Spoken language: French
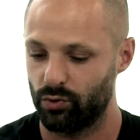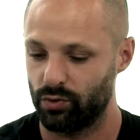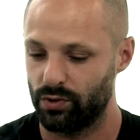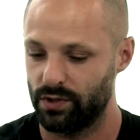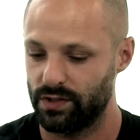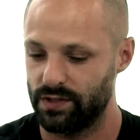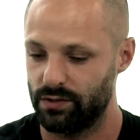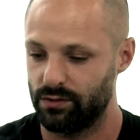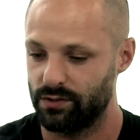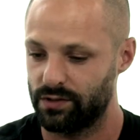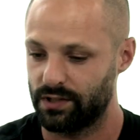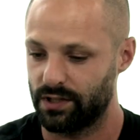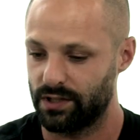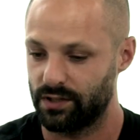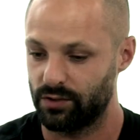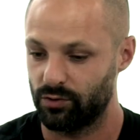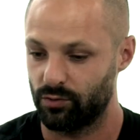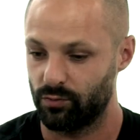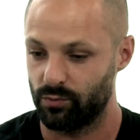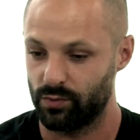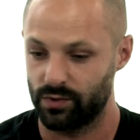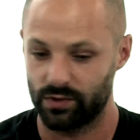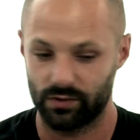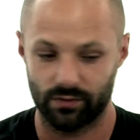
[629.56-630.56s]
des
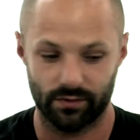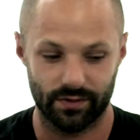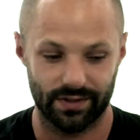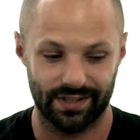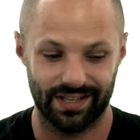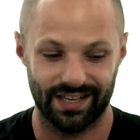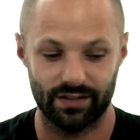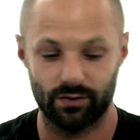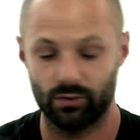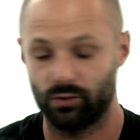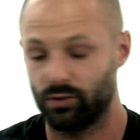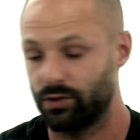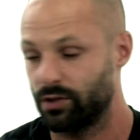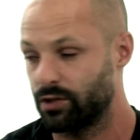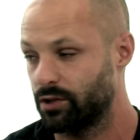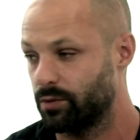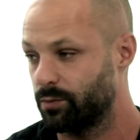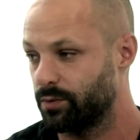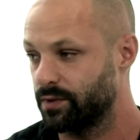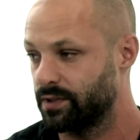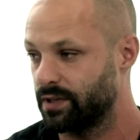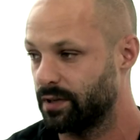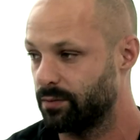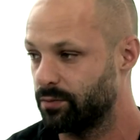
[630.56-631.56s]
illustrations, puisqu'on très tôt on a
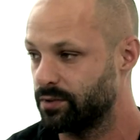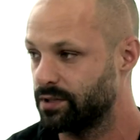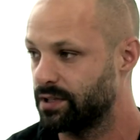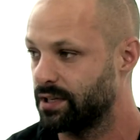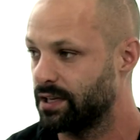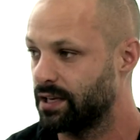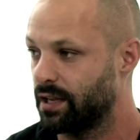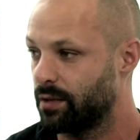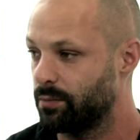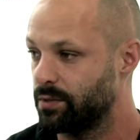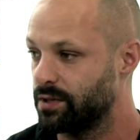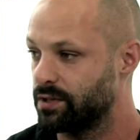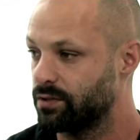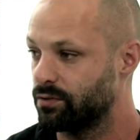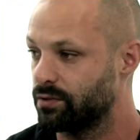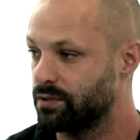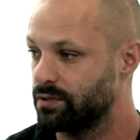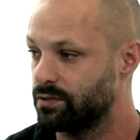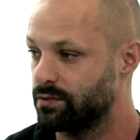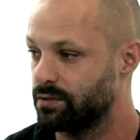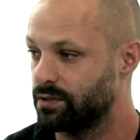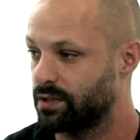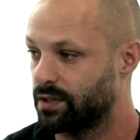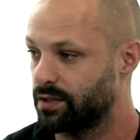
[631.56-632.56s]
commencé à bosser avec Camille mhm. sur les
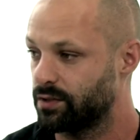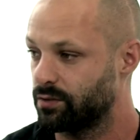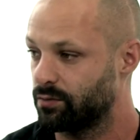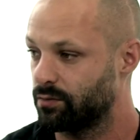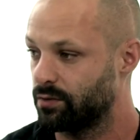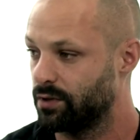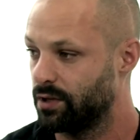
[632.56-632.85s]
illustrations.